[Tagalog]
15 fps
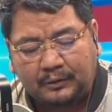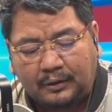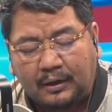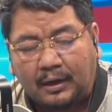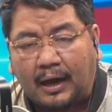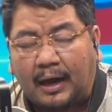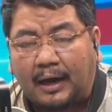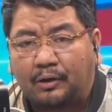
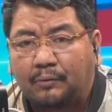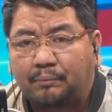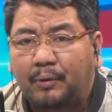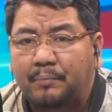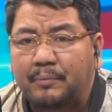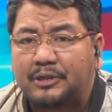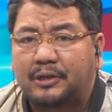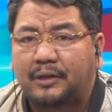anong
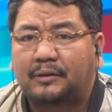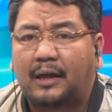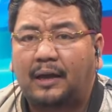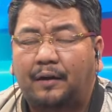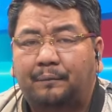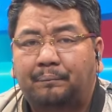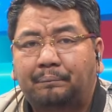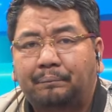bumisita
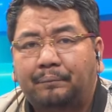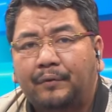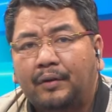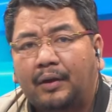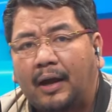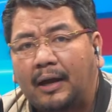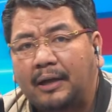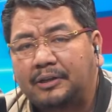
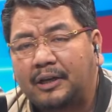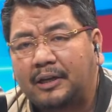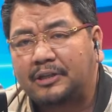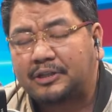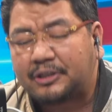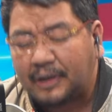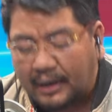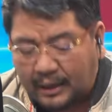ah, dyan
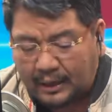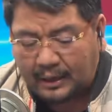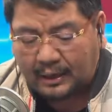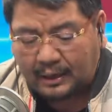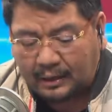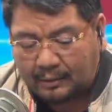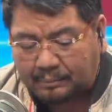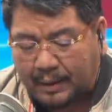sa
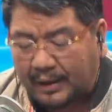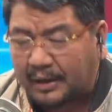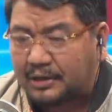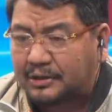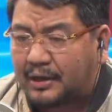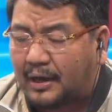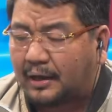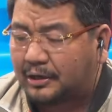
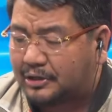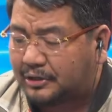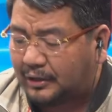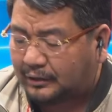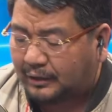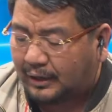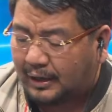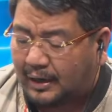Paranaque
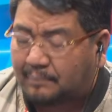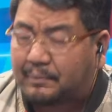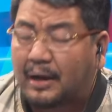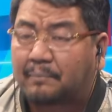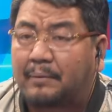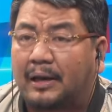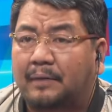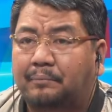City ha.
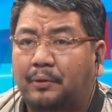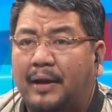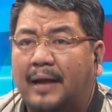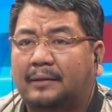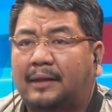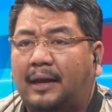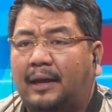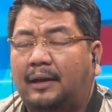Pagbalik po
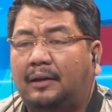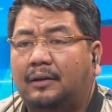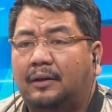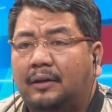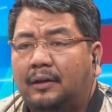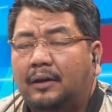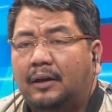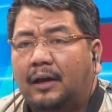natin,
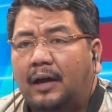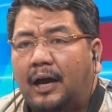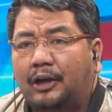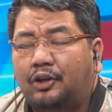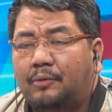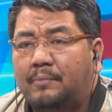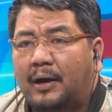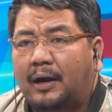ay
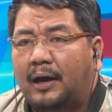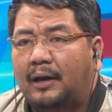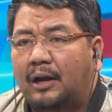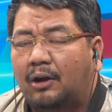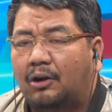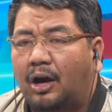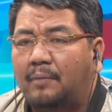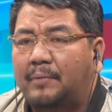yung mga
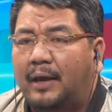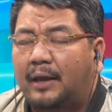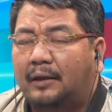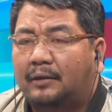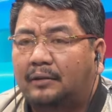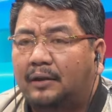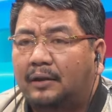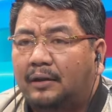ilang comment,
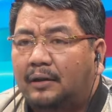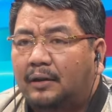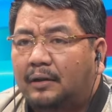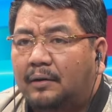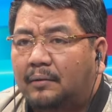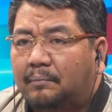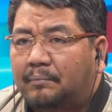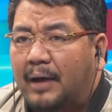
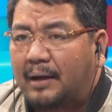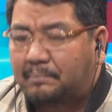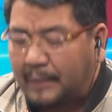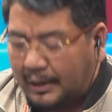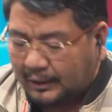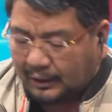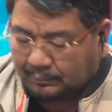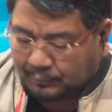
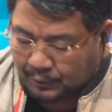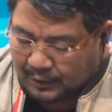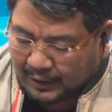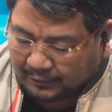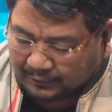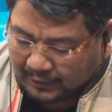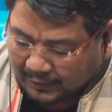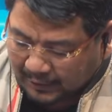babalikan po
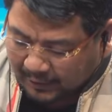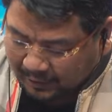natin ha.